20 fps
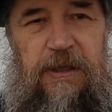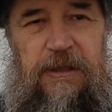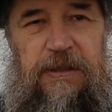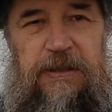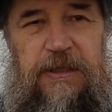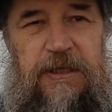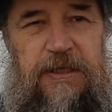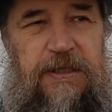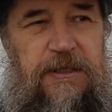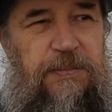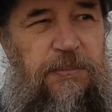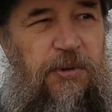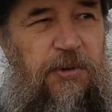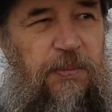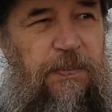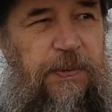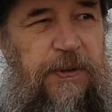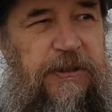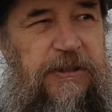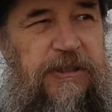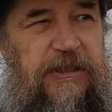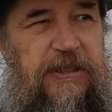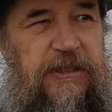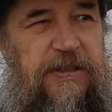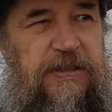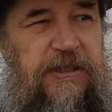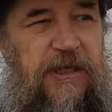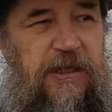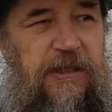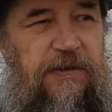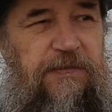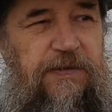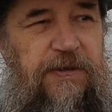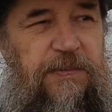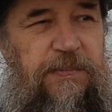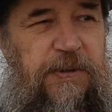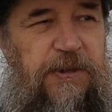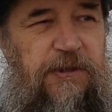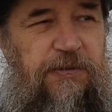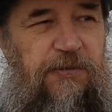Если бы он принадлежал,
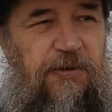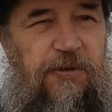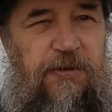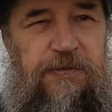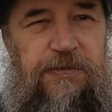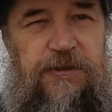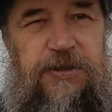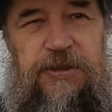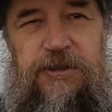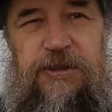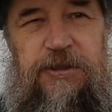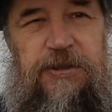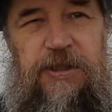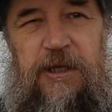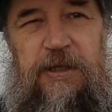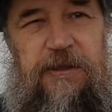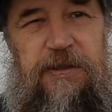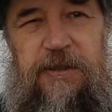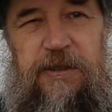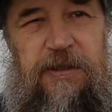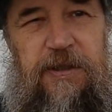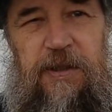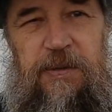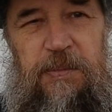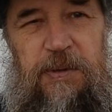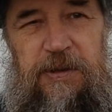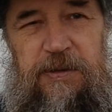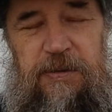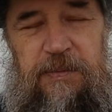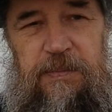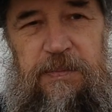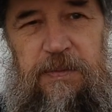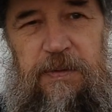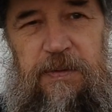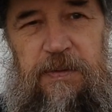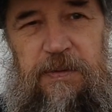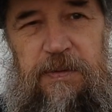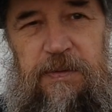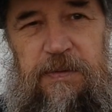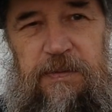вы бы его не считали наркоманом.
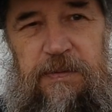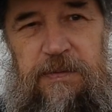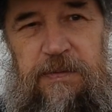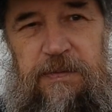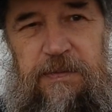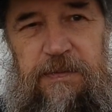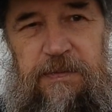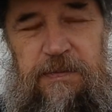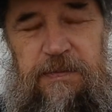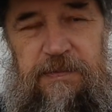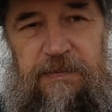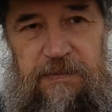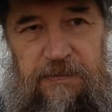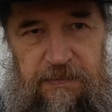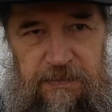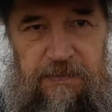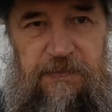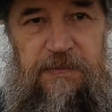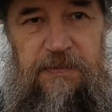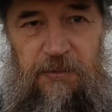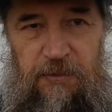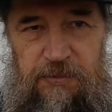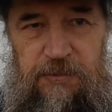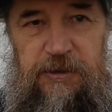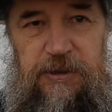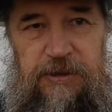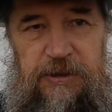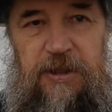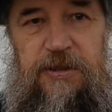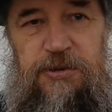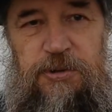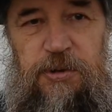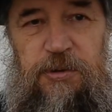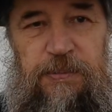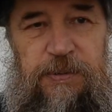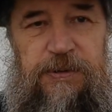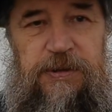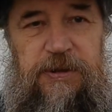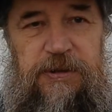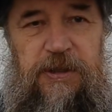Он не дошел
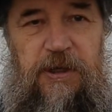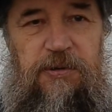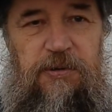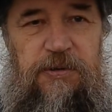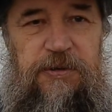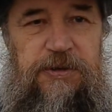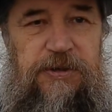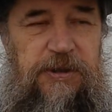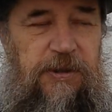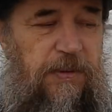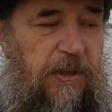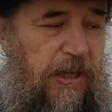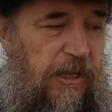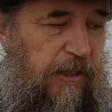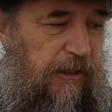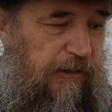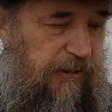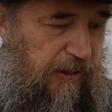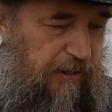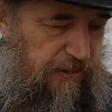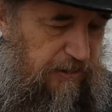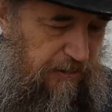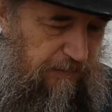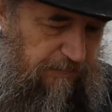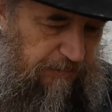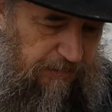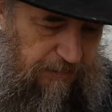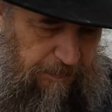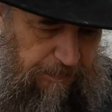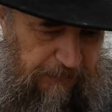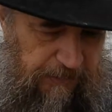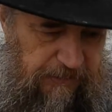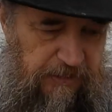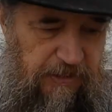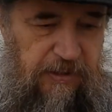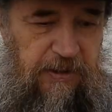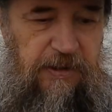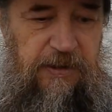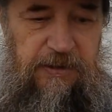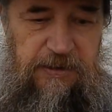бы до такой степени. Если вы
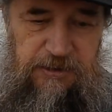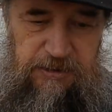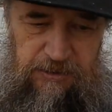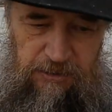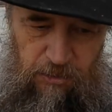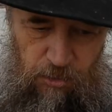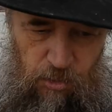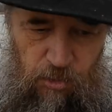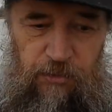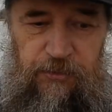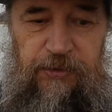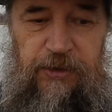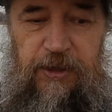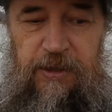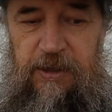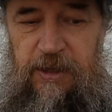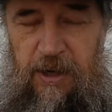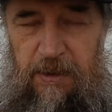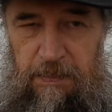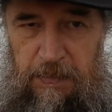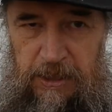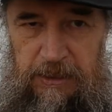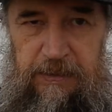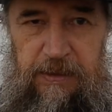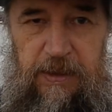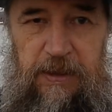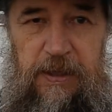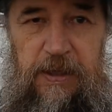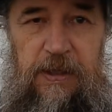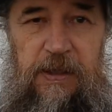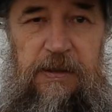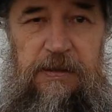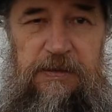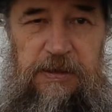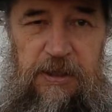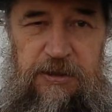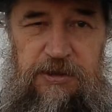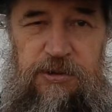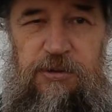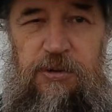определили, что он наркоман,
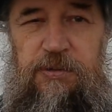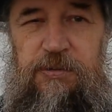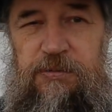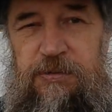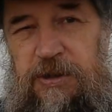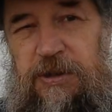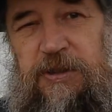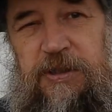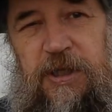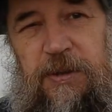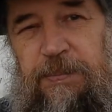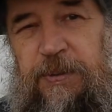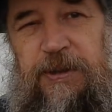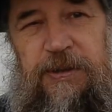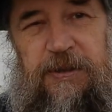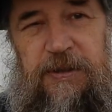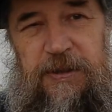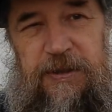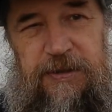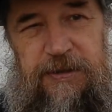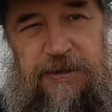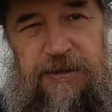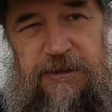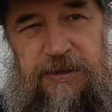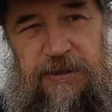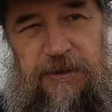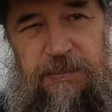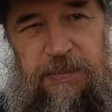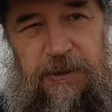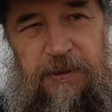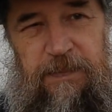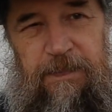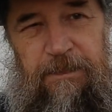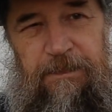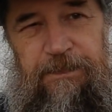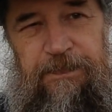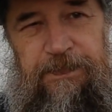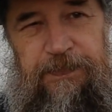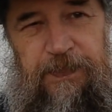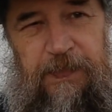значит, он уже не принадлежит себе.
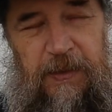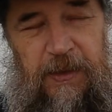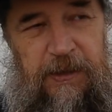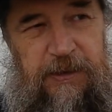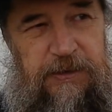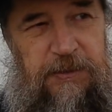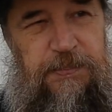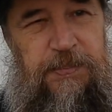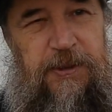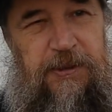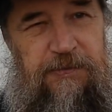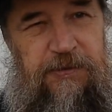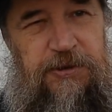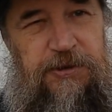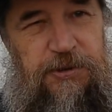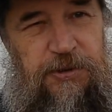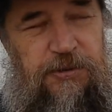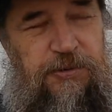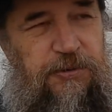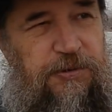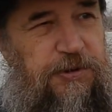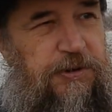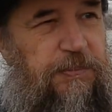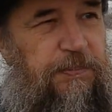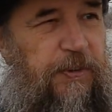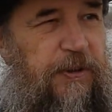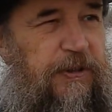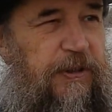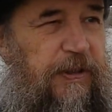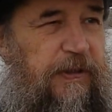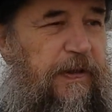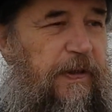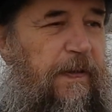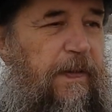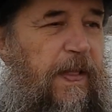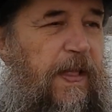Это первое, что нужно понять.